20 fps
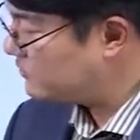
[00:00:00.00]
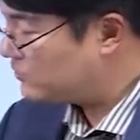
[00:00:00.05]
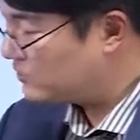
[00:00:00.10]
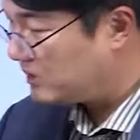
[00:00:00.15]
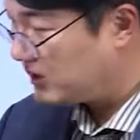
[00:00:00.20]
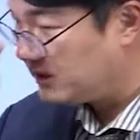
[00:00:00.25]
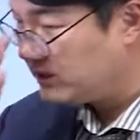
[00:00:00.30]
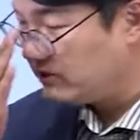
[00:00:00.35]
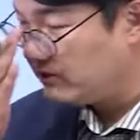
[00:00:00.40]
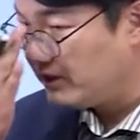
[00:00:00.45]

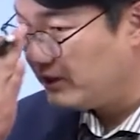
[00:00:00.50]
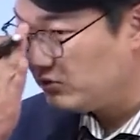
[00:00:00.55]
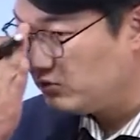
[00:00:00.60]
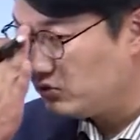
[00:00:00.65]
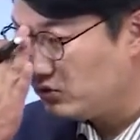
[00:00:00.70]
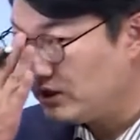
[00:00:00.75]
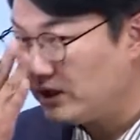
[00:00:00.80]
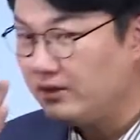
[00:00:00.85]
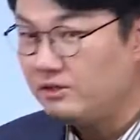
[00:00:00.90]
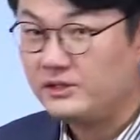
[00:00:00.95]
수사기관의
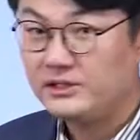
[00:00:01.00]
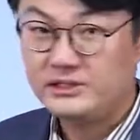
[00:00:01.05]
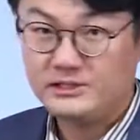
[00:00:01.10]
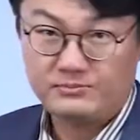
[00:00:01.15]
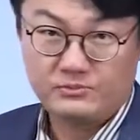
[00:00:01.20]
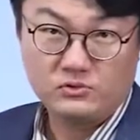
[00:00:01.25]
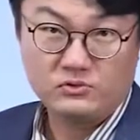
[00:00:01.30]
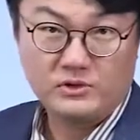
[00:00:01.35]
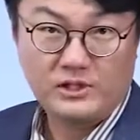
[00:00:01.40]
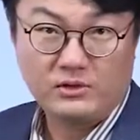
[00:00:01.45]
수사력이
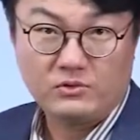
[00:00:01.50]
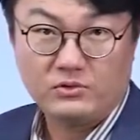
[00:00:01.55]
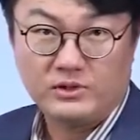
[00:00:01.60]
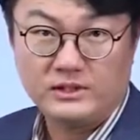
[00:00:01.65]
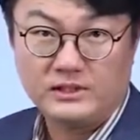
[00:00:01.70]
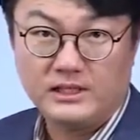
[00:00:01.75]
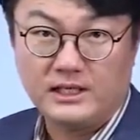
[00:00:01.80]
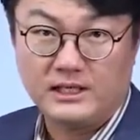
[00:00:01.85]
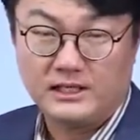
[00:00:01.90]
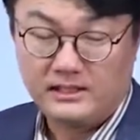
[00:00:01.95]
집중되고
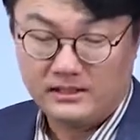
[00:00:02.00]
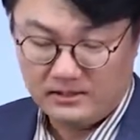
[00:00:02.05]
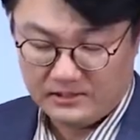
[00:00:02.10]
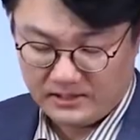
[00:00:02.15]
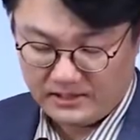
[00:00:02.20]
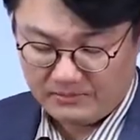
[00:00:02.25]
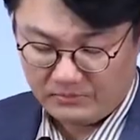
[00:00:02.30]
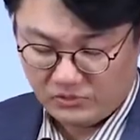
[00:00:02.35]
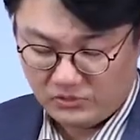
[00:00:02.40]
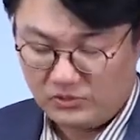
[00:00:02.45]
있다.
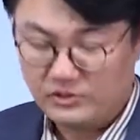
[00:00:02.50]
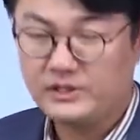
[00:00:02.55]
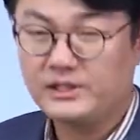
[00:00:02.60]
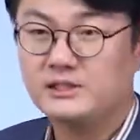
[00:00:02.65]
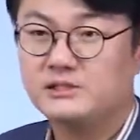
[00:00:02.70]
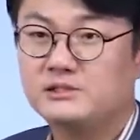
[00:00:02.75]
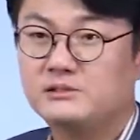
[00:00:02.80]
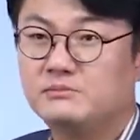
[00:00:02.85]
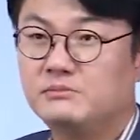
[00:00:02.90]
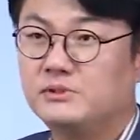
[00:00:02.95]
이렇게 보셔도
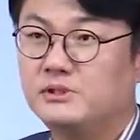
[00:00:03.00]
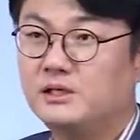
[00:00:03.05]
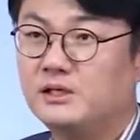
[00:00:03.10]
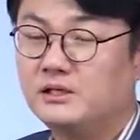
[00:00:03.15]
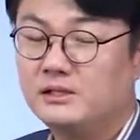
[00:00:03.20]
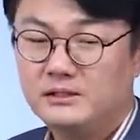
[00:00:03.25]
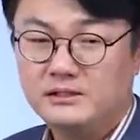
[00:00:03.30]
되겠습니다.